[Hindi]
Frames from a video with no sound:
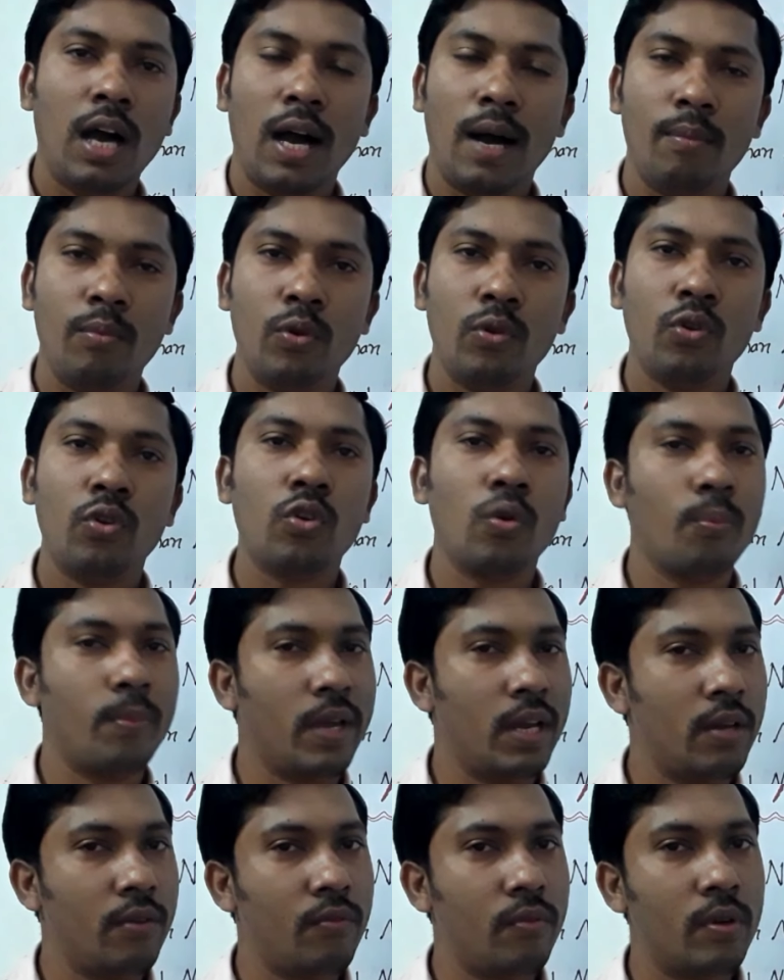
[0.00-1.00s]
आप लोगों को
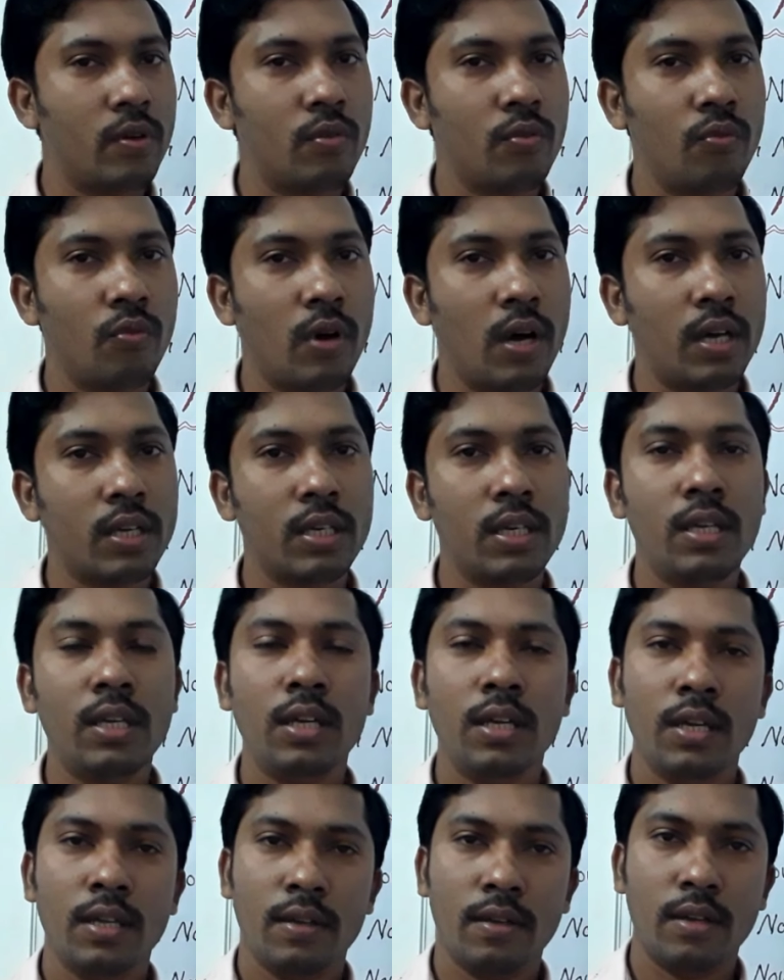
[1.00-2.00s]
बेनिफिट हुआ कि
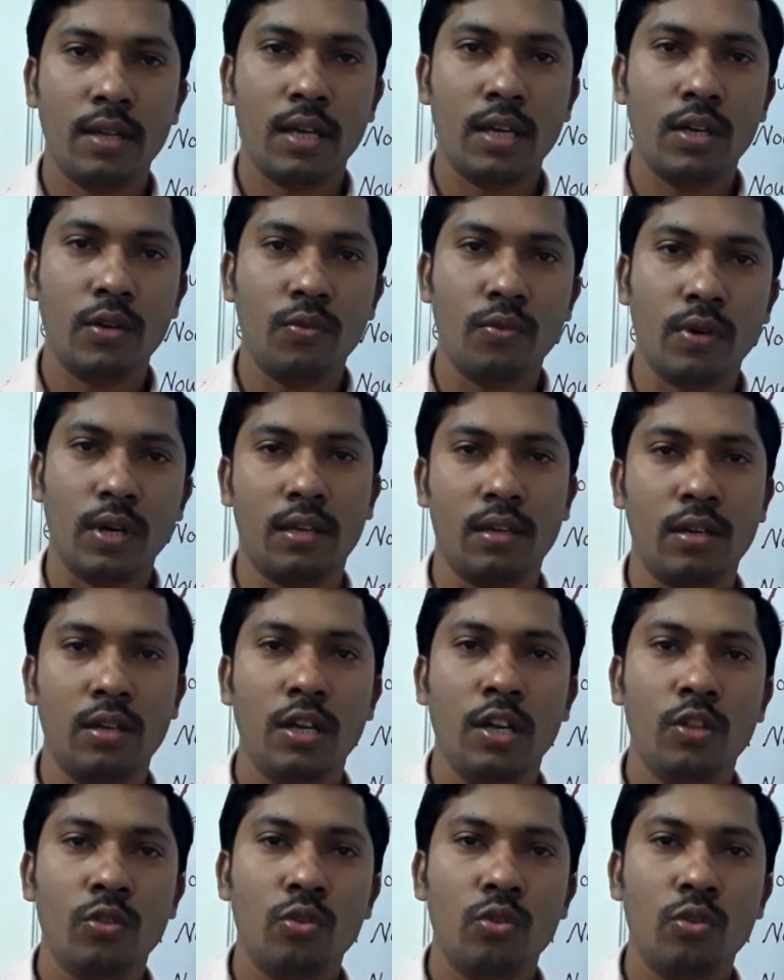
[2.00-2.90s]
नहीं हुआ है